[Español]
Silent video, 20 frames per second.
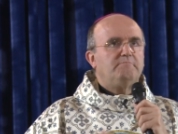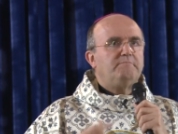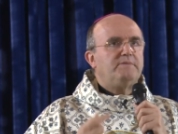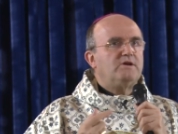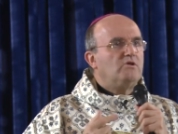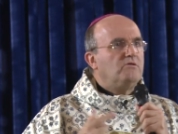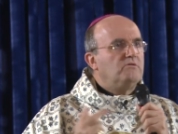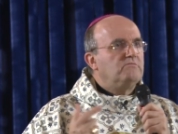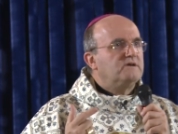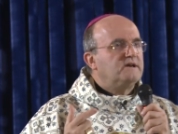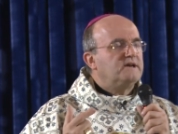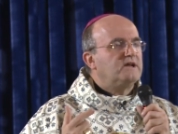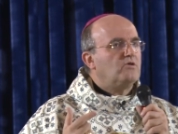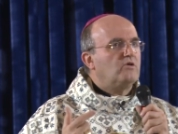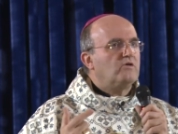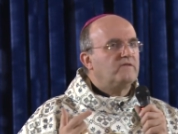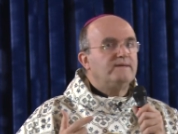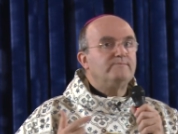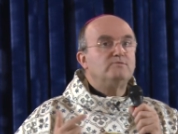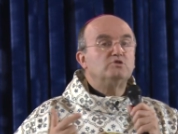Pero
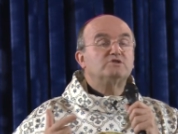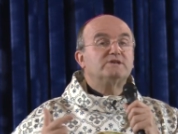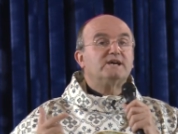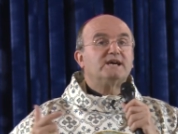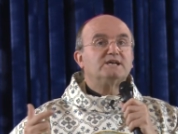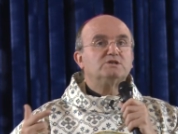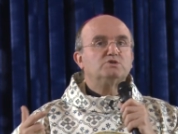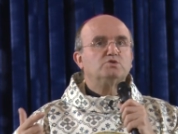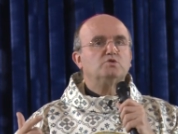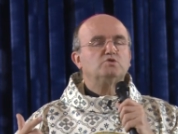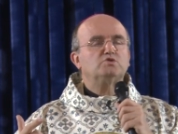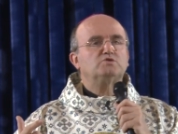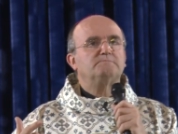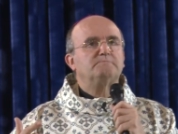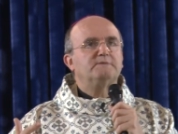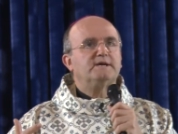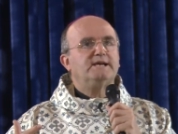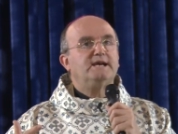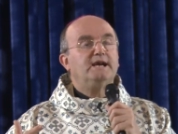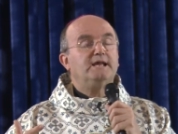recordemos que
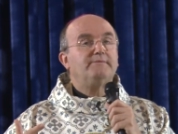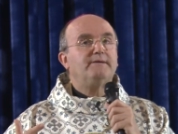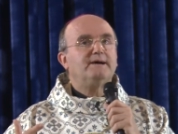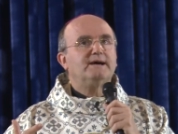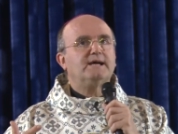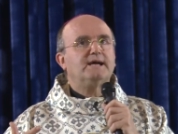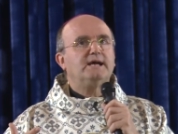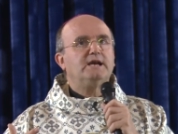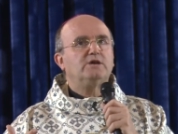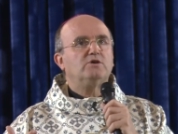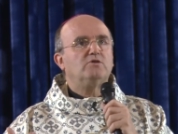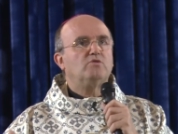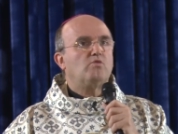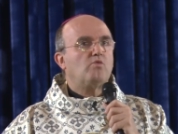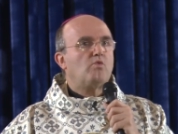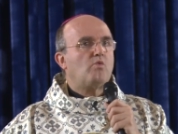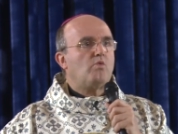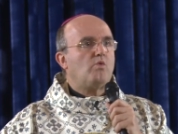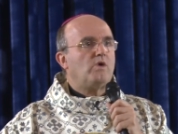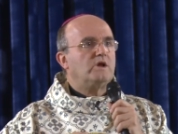Jesús en el Evangelio,
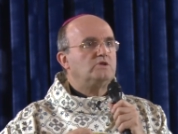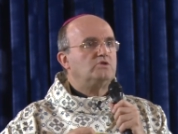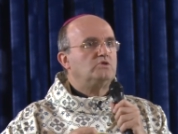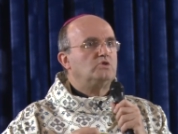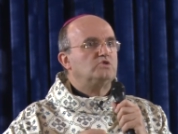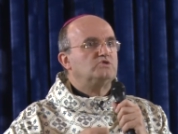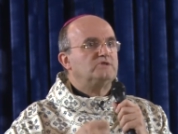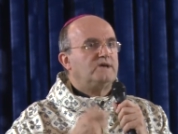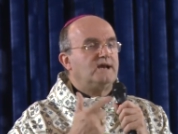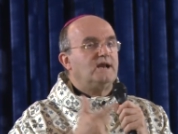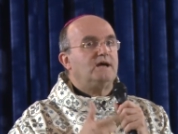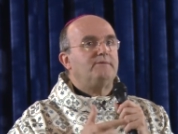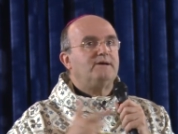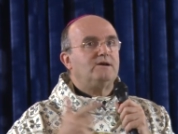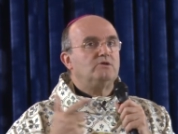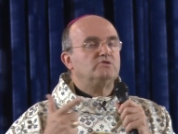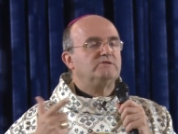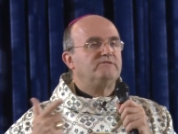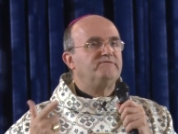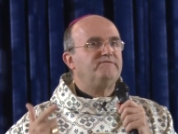cuando sanaba a
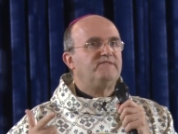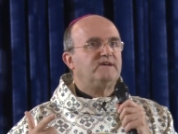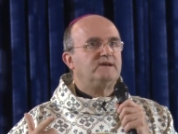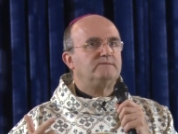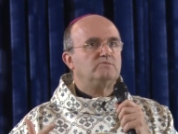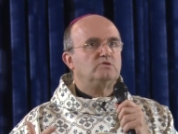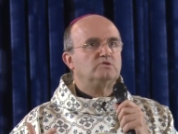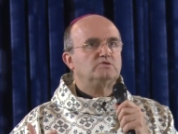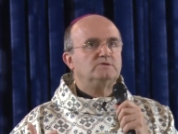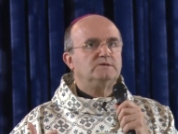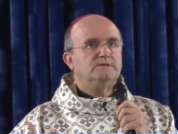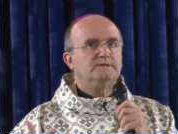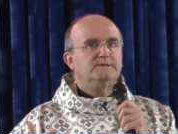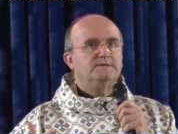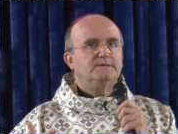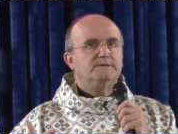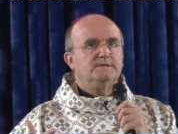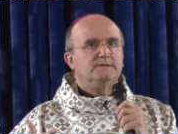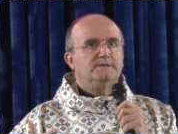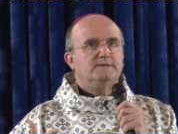los enfermos,
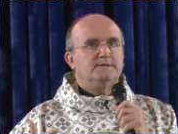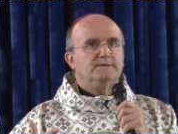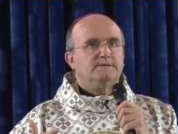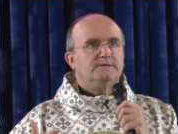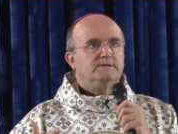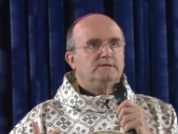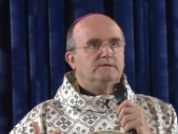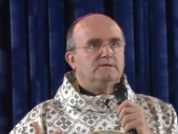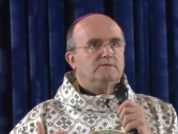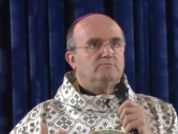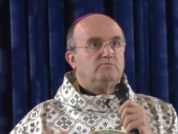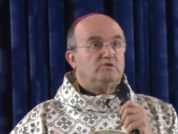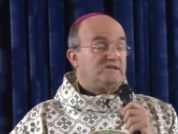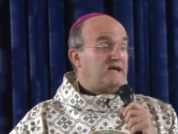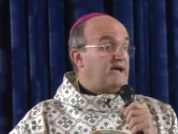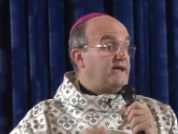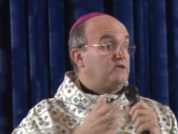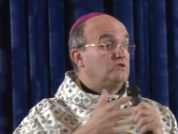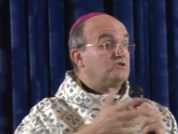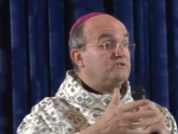pues
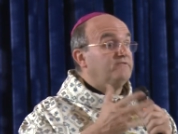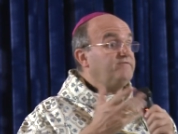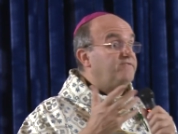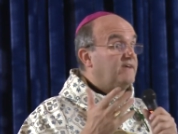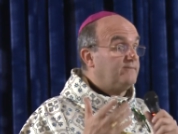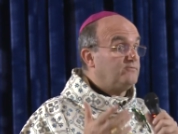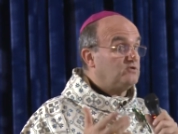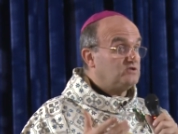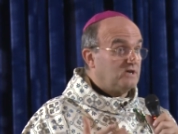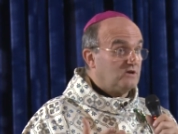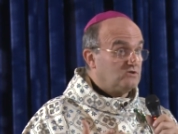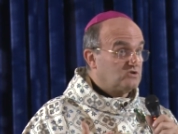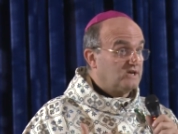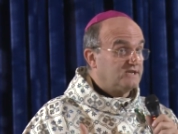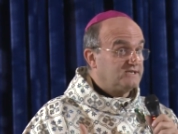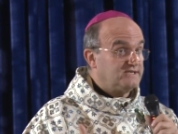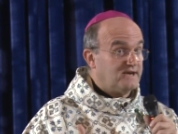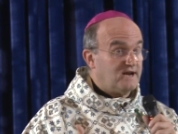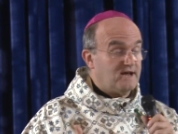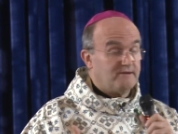aquellos enfermos a los
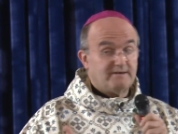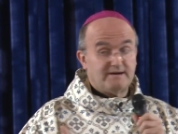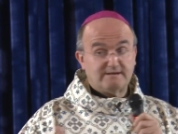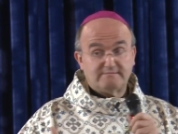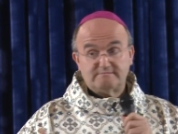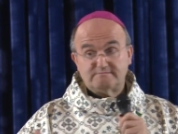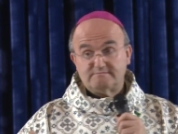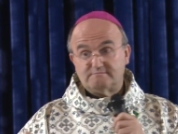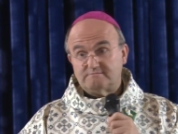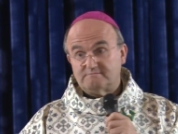que sanaba